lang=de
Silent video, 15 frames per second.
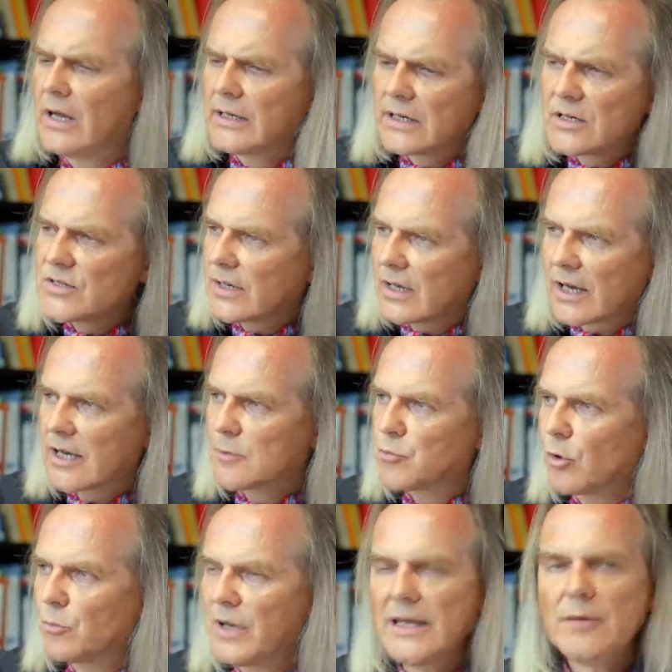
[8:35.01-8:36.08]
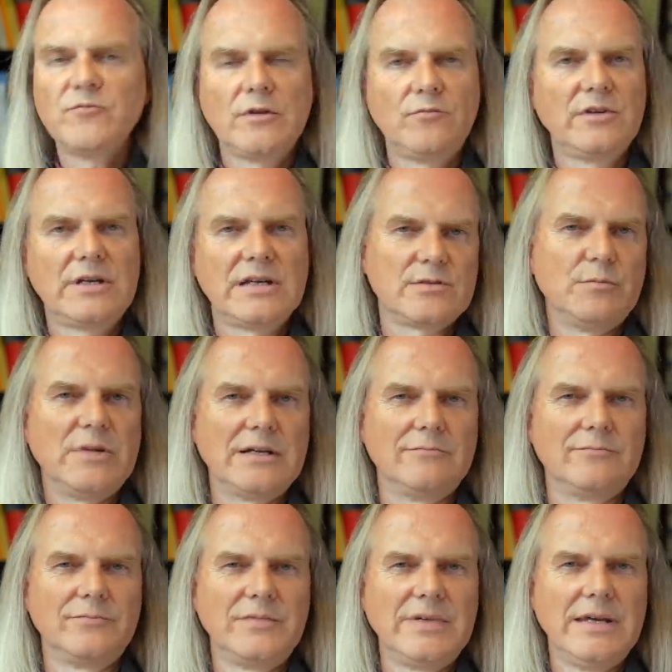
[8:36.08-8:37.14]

dann ist ja gar kein Problem, wenn wir das machen.